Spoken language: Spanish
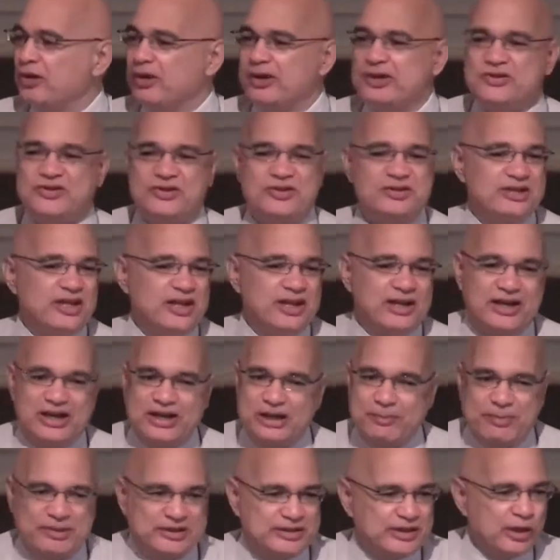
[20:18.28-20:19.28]
Y si tiene
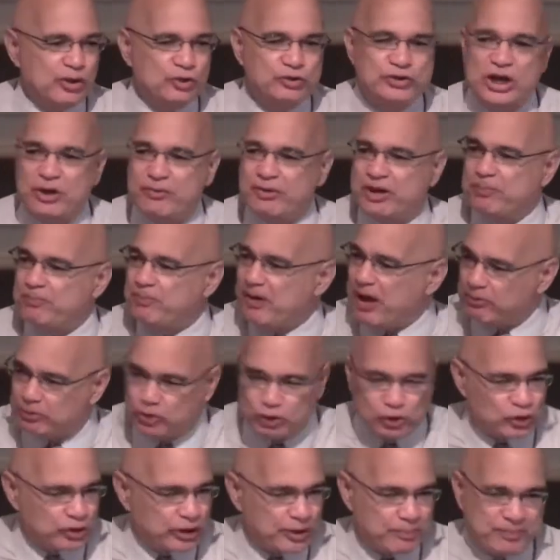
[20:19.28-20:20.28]
que repetirlo otra vez,
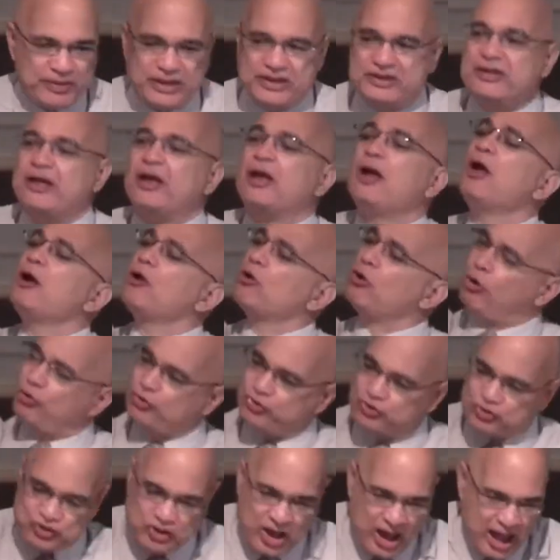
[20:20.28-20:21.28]
Pablo lo repite.
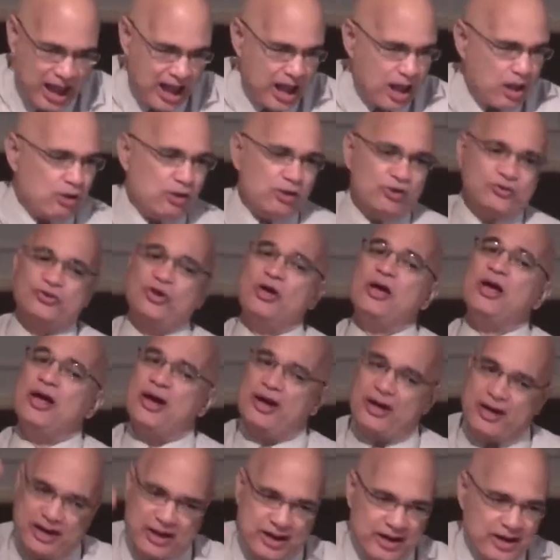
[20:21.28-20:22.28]
Gozaos
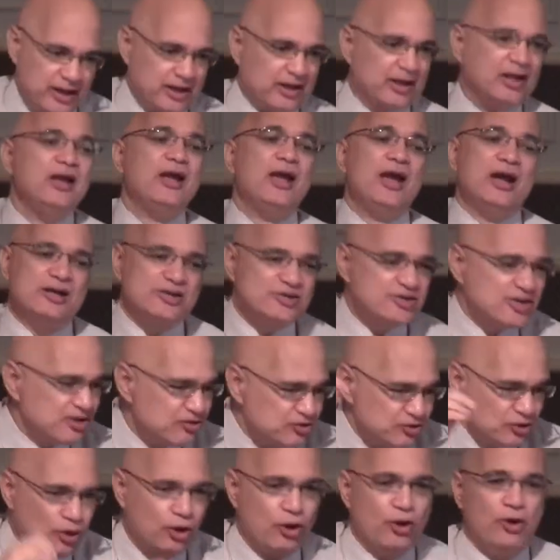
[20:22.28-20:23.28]
en el
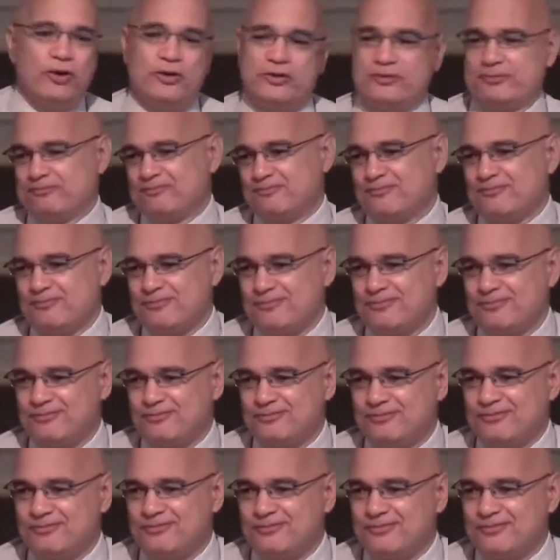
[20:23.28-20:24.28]
Señor.
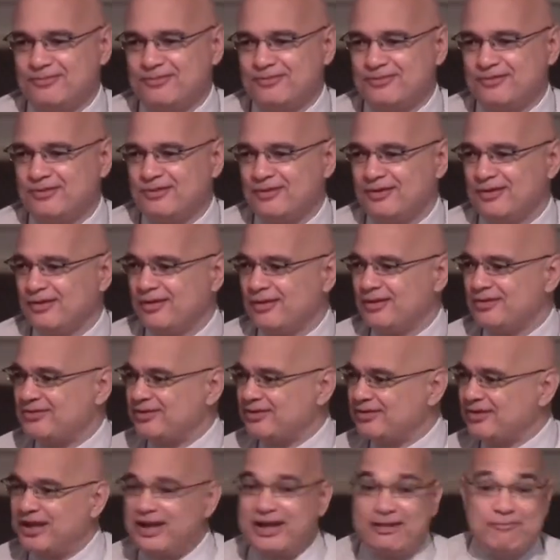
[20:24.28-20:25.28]
Y
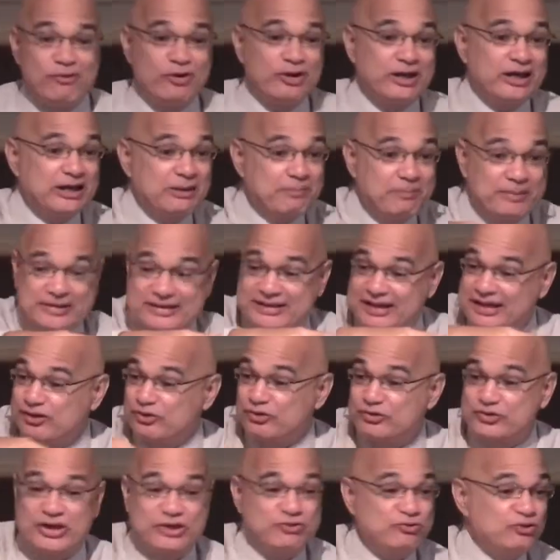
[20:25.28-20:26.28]
si tenemos que
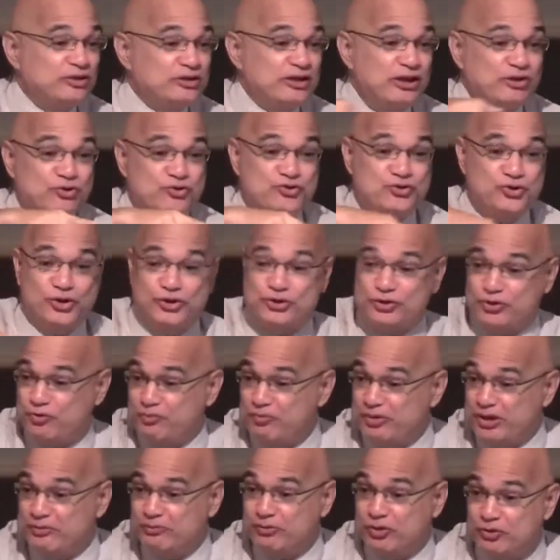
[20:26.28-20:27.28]
repetirnos eso entre
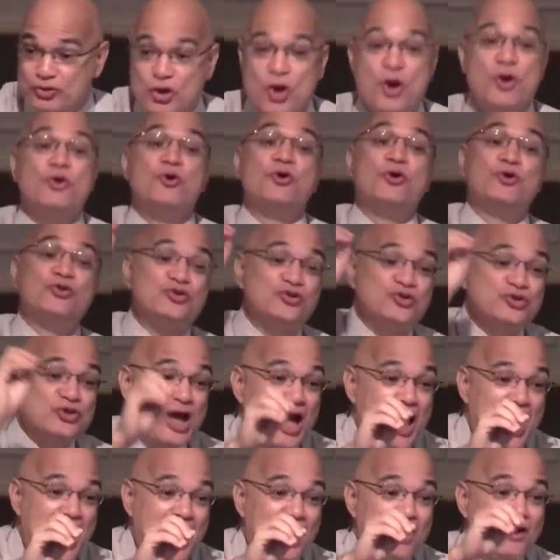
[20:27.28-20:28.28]
nosotros mismos,
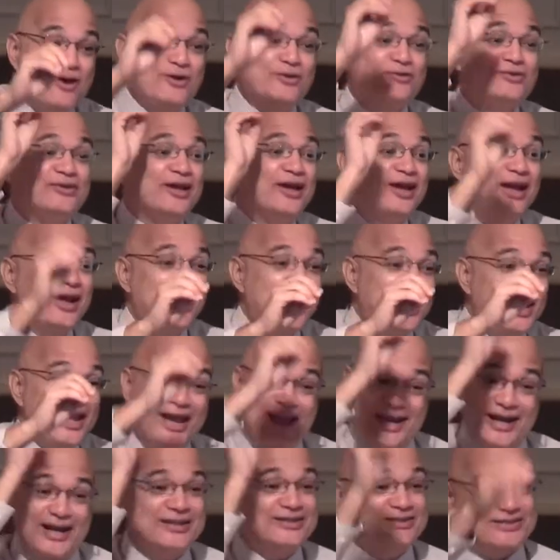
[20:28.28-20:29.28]
gozaos
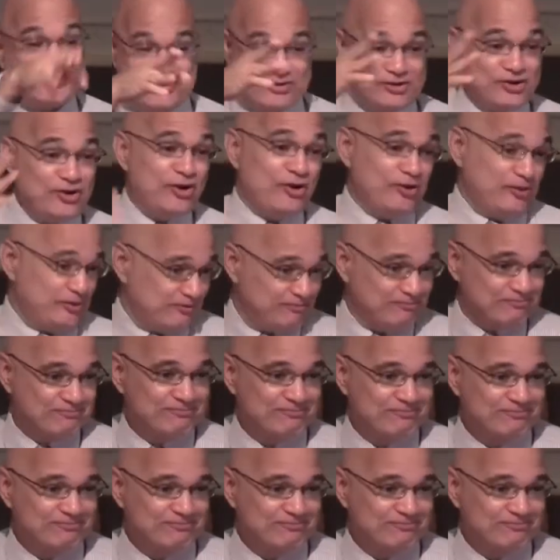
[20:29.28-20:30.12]
en el Señor.